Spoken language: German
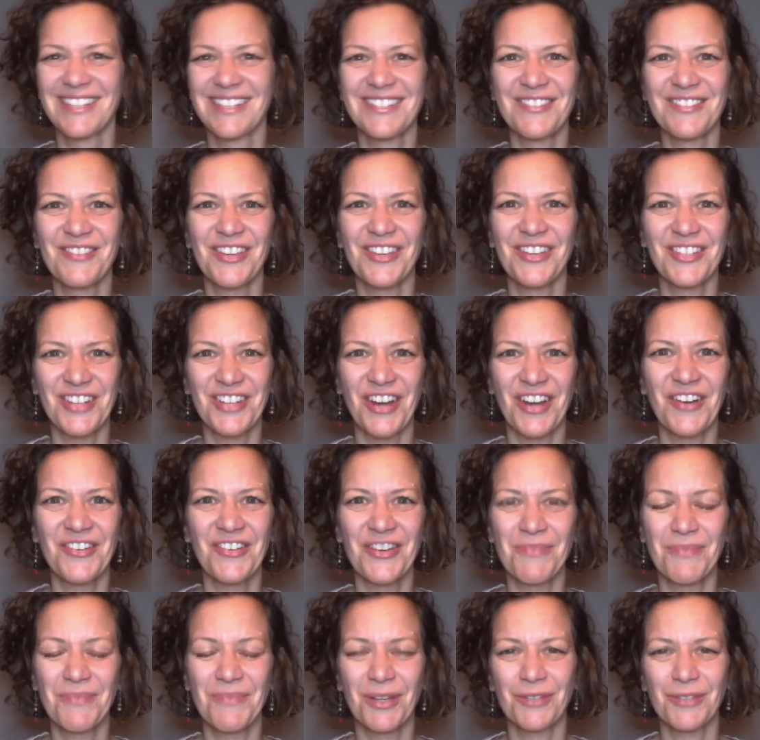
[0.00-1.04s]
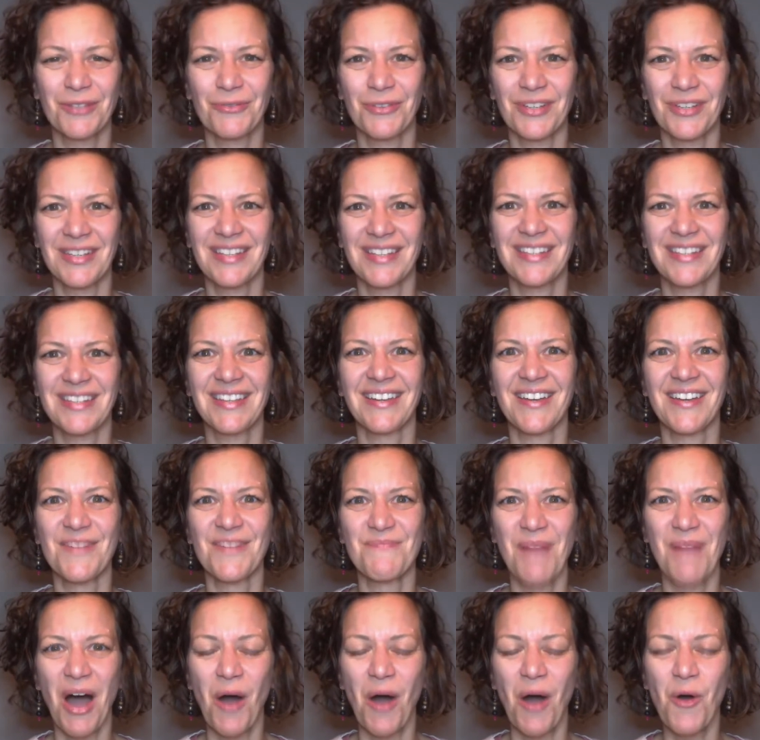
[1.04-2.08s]
Kannst du ja schauen, ob das für dich
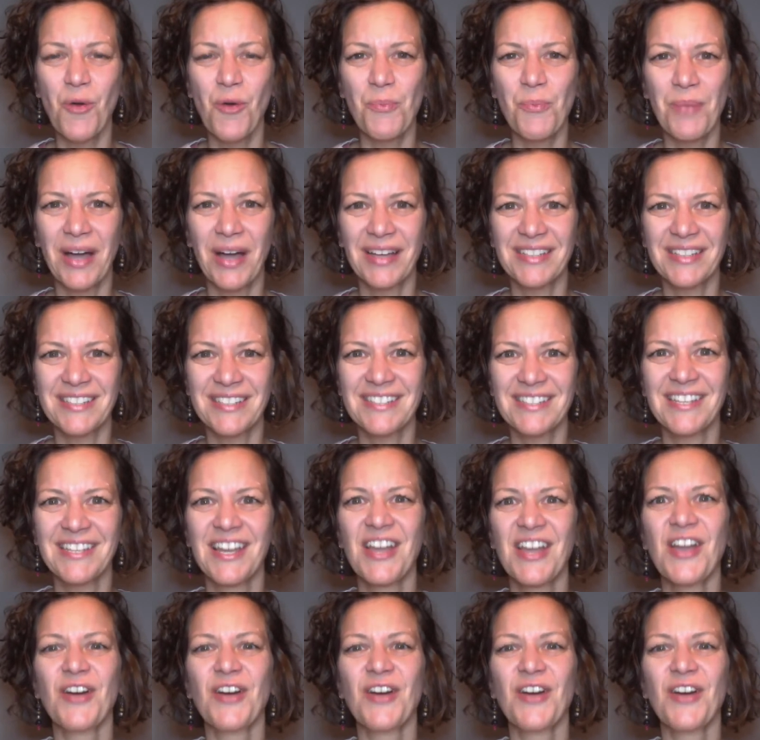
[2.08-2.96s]
ähm, auch passt.